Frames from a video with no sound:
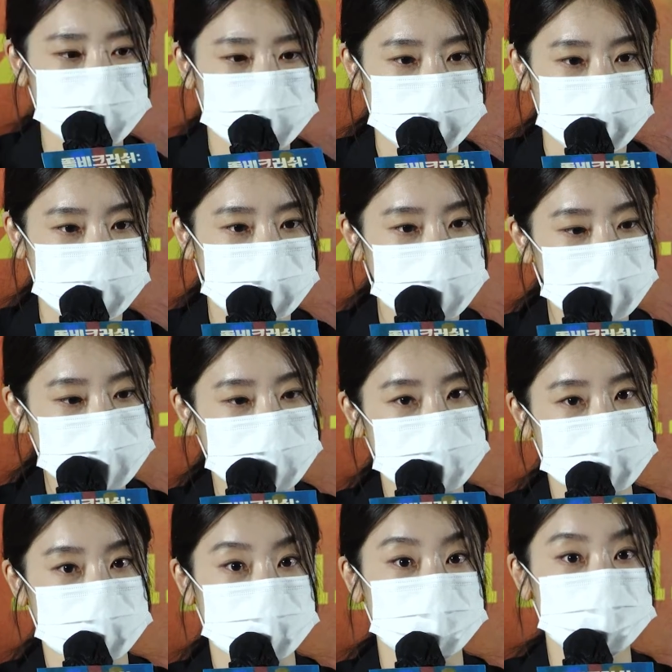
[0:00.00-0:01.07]
문제,
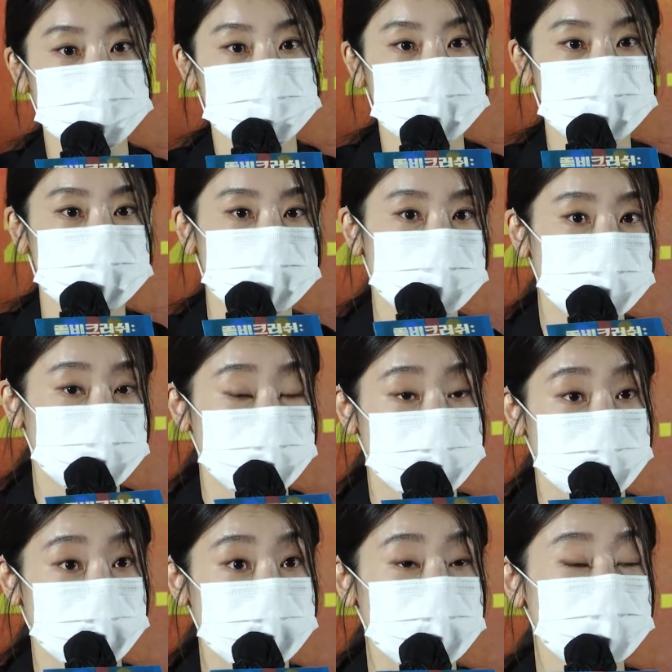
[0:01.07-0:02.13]
사회적인 이슈에 대한
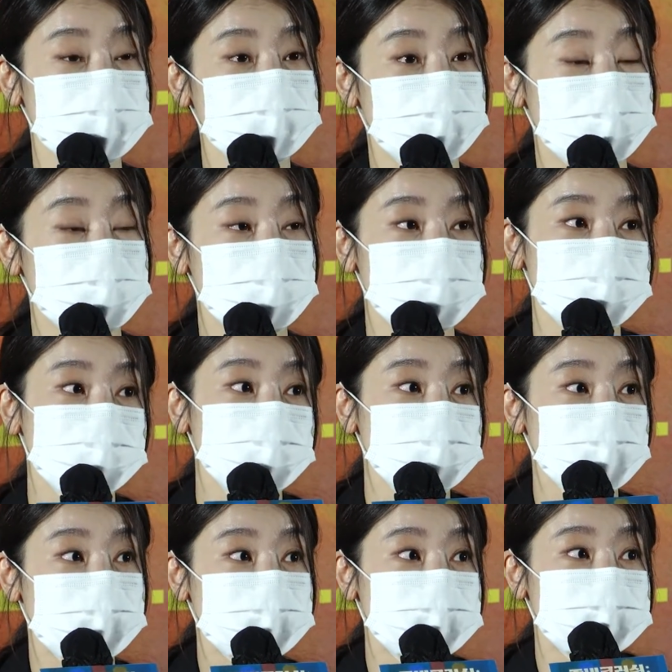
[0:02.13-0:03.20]
것을 완전히
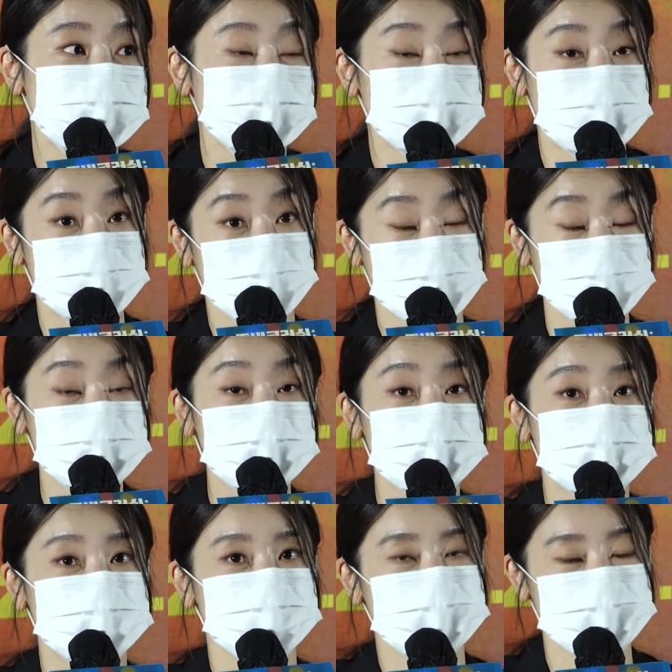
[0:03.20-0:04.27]
담고 있는지는 잘
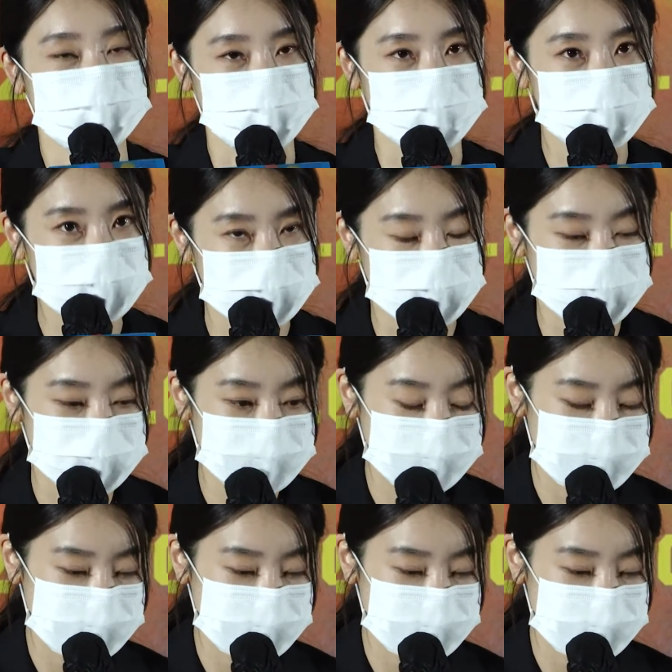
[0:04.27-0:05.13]
모르겠습니다만